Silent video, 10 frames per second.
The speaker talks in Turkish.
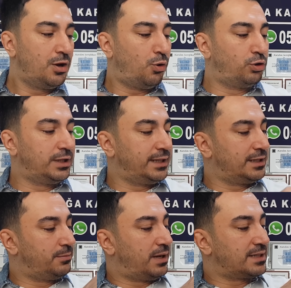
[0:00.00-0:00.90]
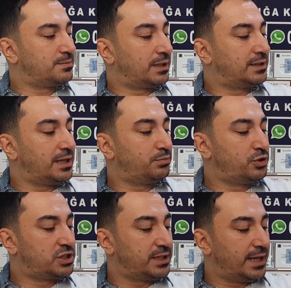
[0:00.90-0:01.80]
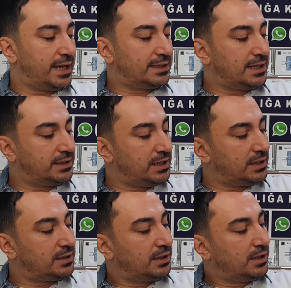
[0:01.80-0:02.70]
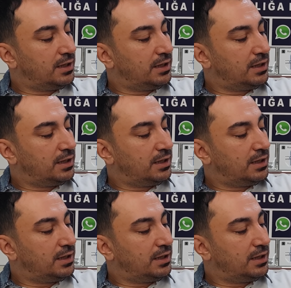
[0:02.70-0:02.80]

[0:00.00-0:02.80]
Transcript: Onunla ilgili bazı maddeleri bunun içine ekledik